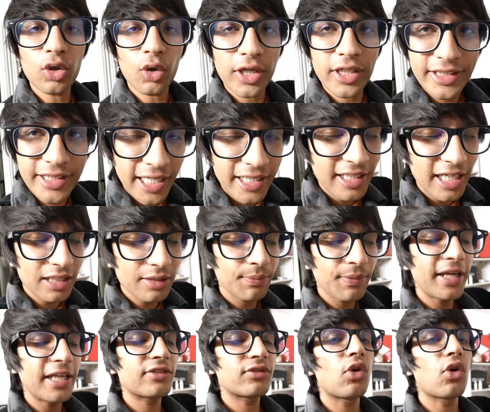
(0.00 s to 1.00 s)
तो इसी के साथ
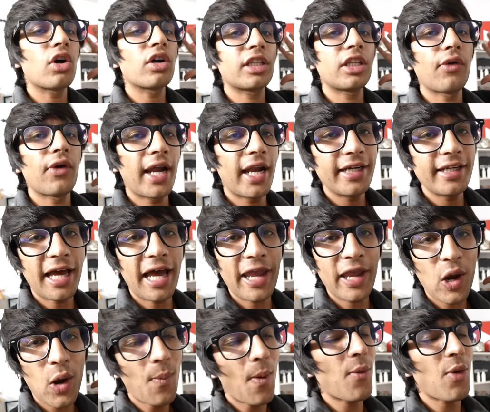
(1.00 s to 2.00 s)
में इस लो करता हूँ एंड
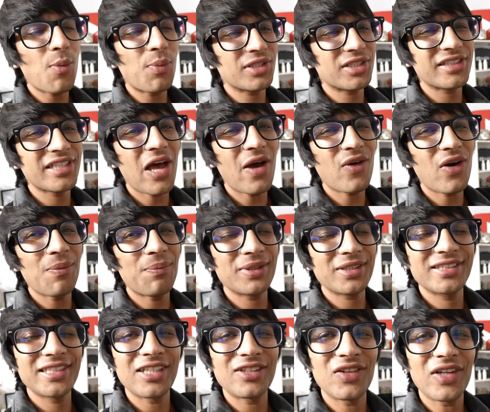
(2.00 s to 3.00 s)
आई होप आपको पसंद आएगा
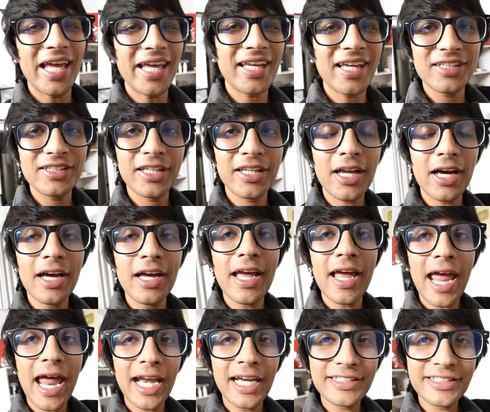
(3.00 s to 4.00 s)
पसंद आए तो लाइक कर देना
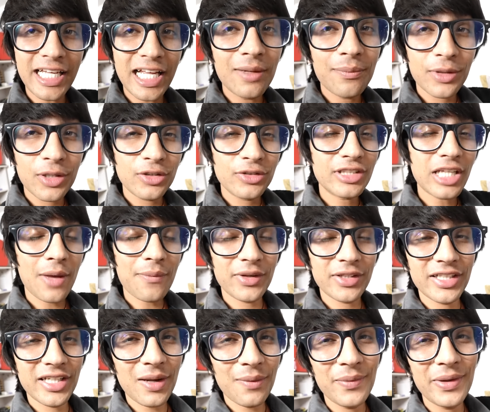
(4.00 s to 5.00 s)
एंड चैनल पर सब्सक्राइब
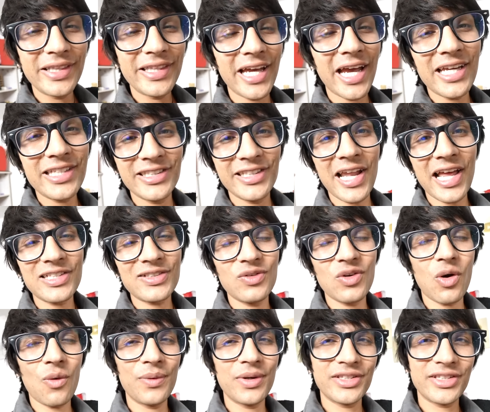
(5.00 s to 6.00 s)
कर देना मिलते हैं नेक्स्ट
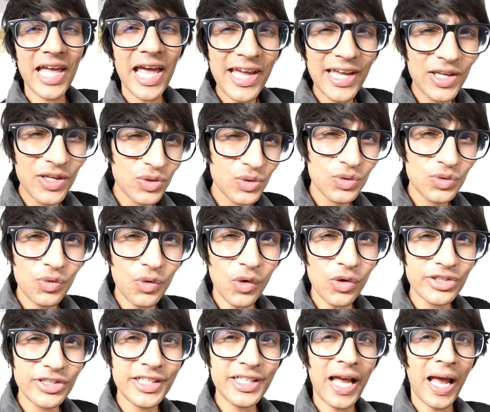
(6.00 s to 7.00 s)
ब्लॉग में थैंक यू सो मच फॉर
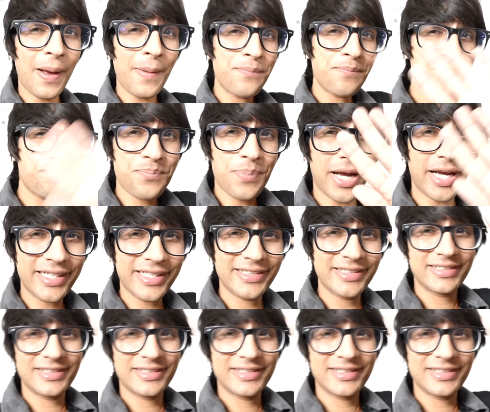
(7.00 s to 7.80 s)
वॉचिंग बाय